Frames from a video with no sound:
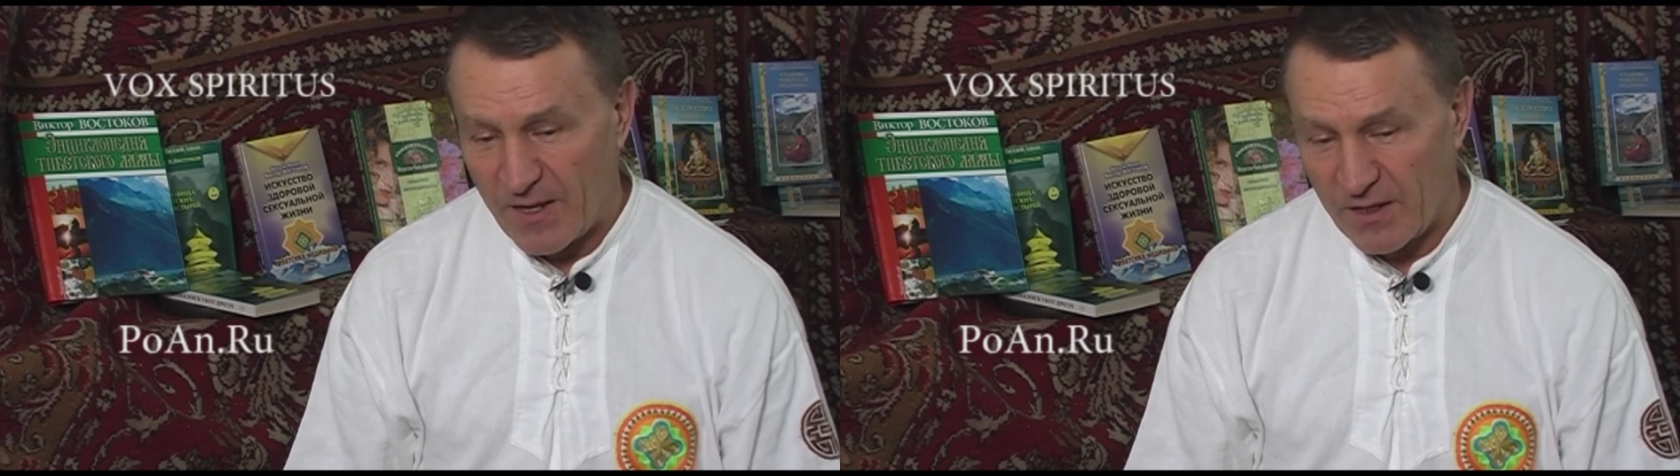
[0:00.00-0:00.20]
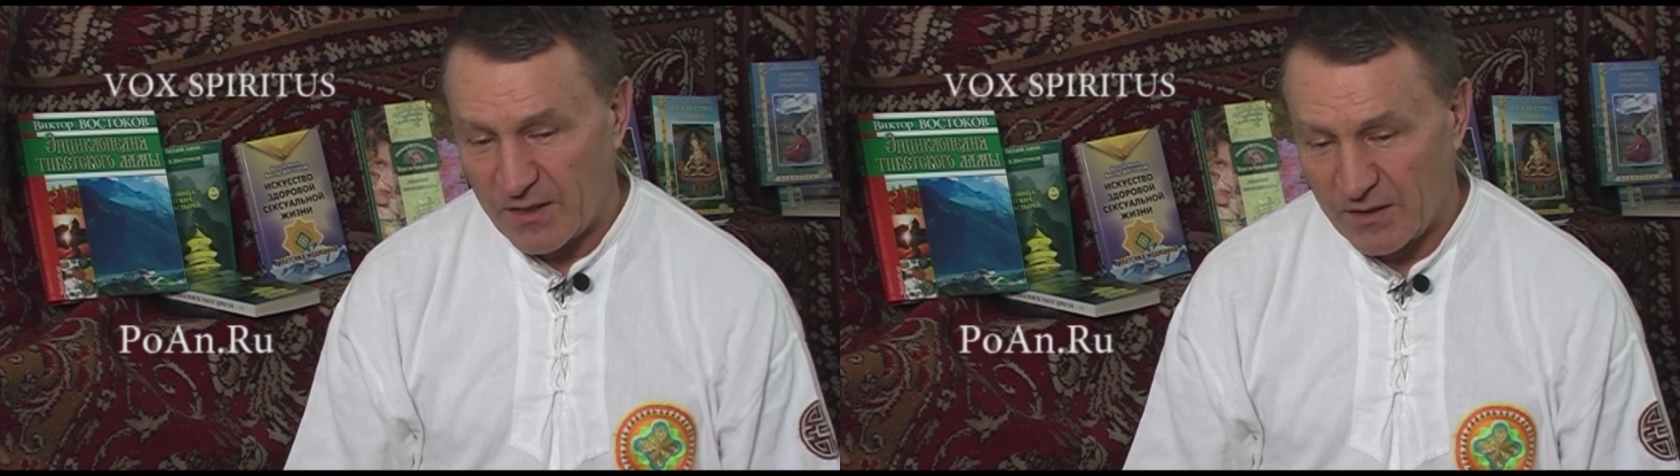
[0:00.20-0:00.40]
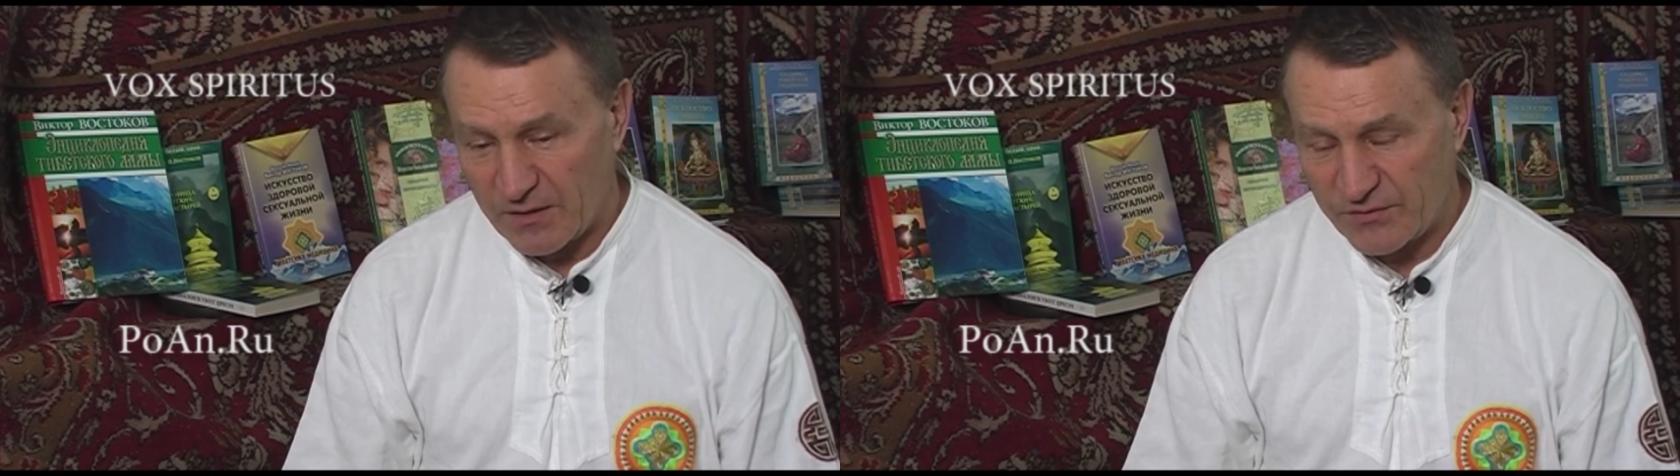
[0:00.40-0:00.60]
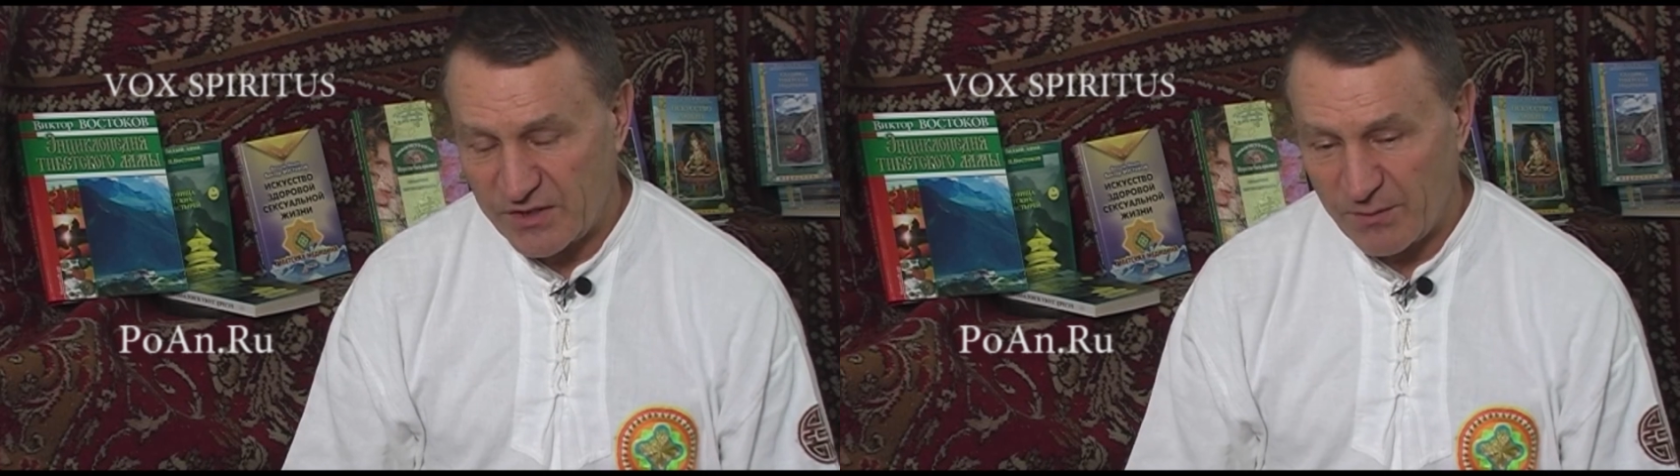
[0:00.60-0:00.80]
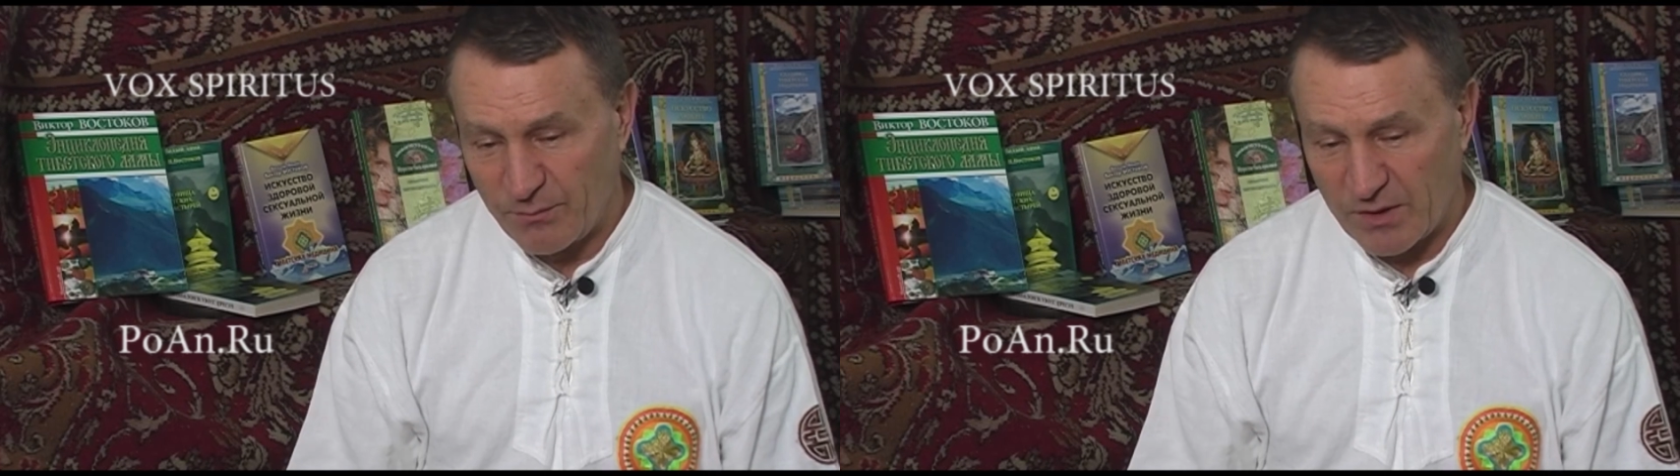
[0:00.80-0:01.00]
а,
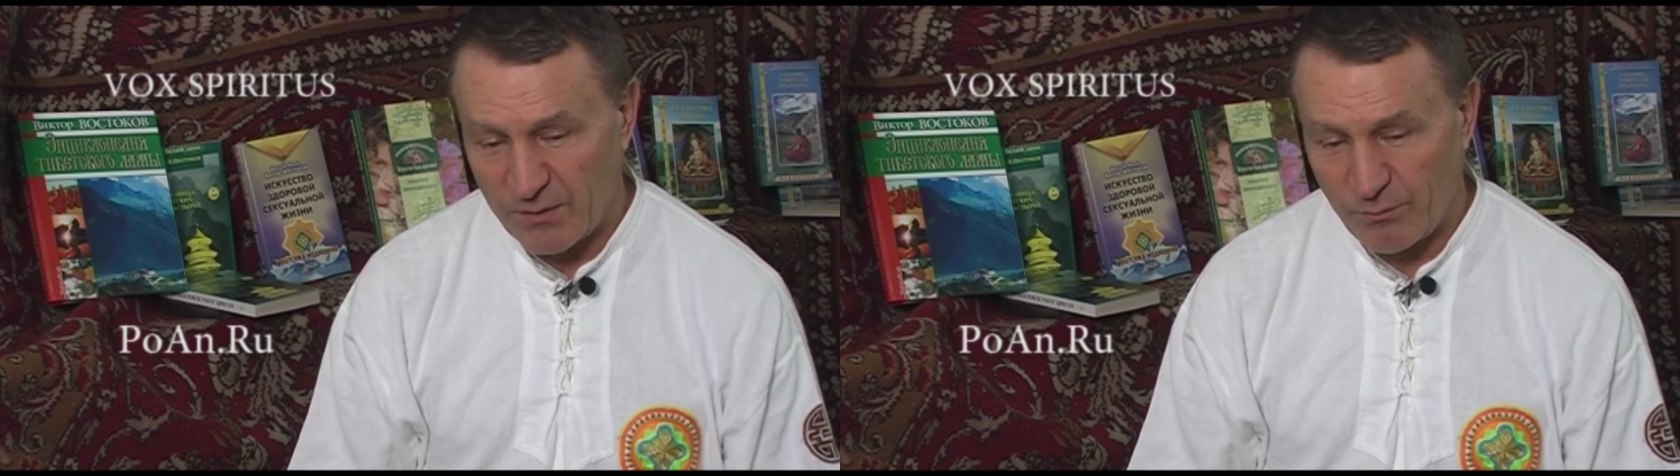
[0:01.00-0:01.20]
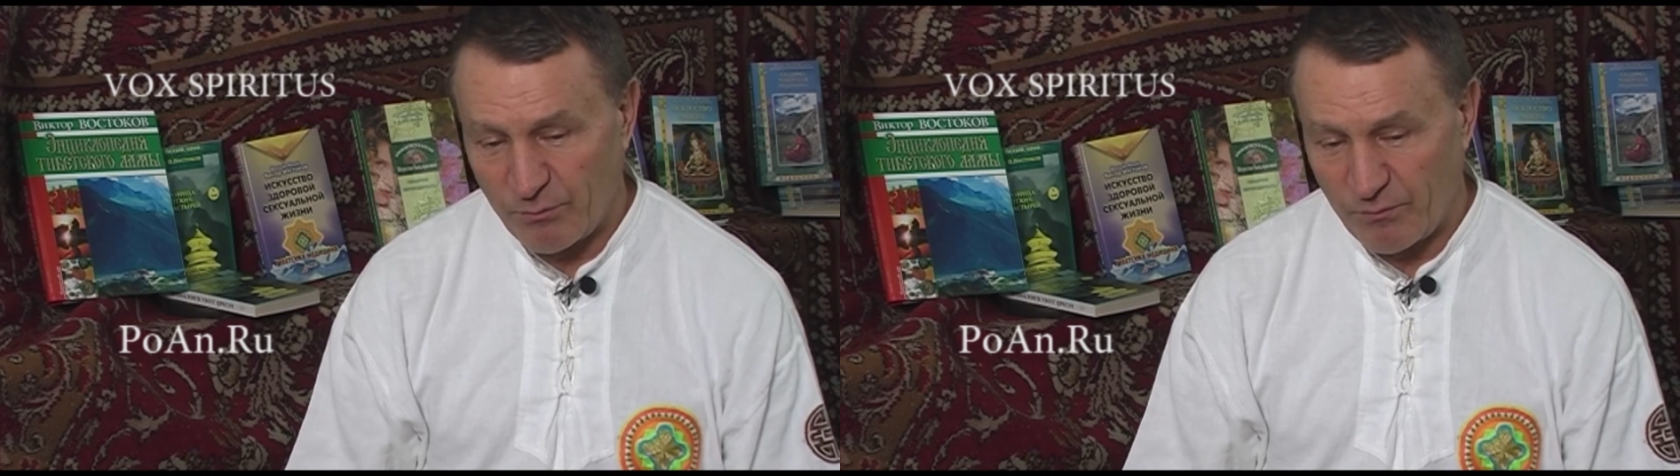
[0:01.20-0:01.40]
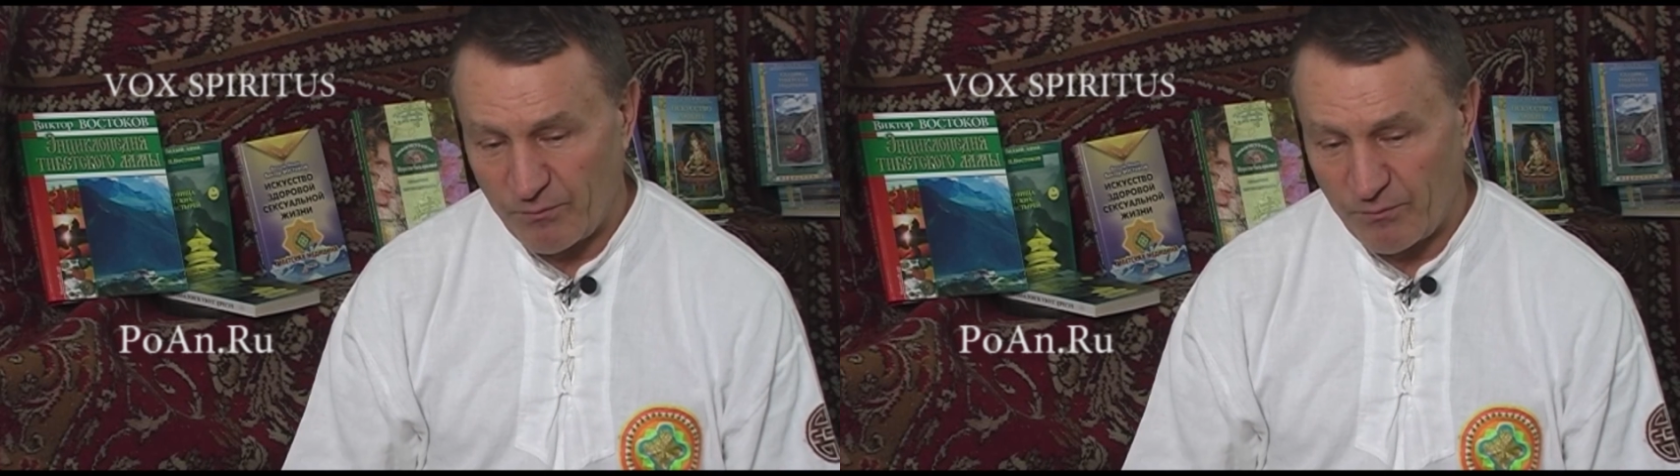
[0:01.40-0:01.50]
все э,